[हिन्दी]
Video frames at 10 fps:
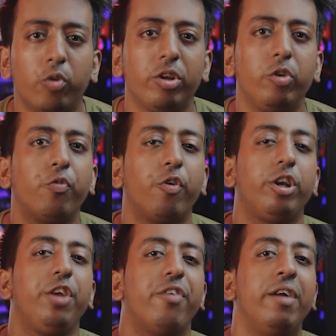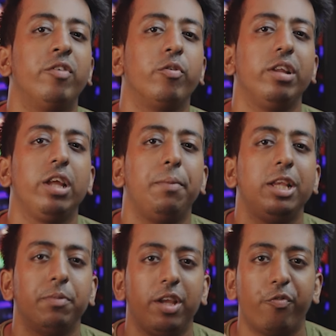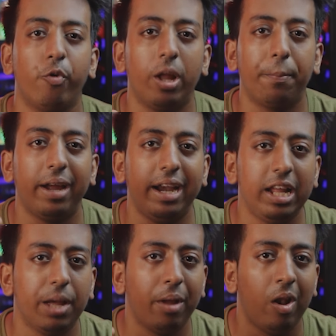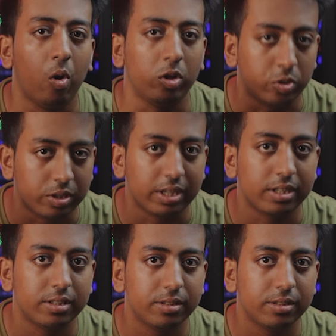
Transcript: थाउजेंड टू फोर्टी फाइव थाउजेंड के बीच में ये फ़ोन आपका इंडिया में लॉन्च हो जाएगा